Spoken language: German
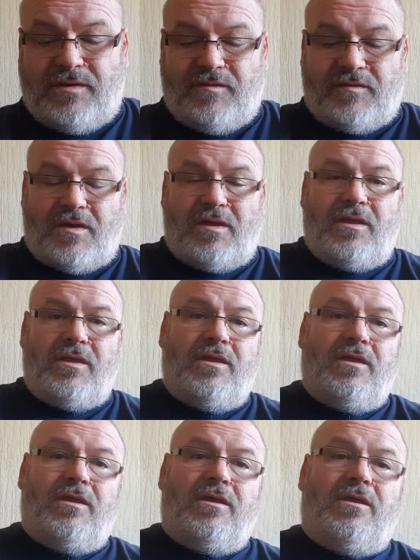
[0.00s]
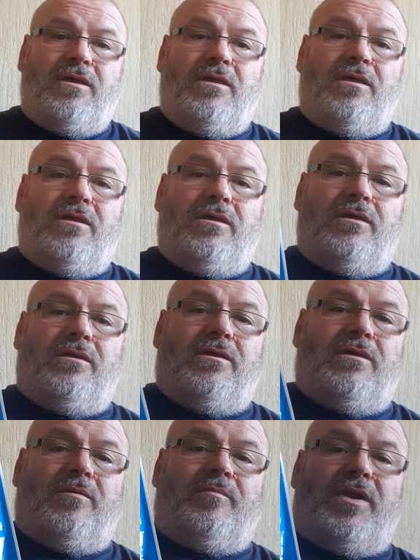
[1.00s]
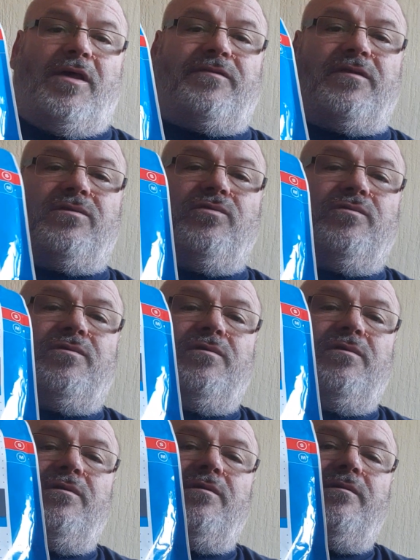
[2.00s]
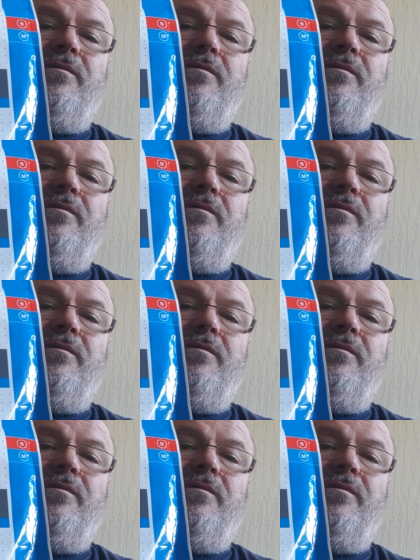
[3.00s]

dieser Plastiktüte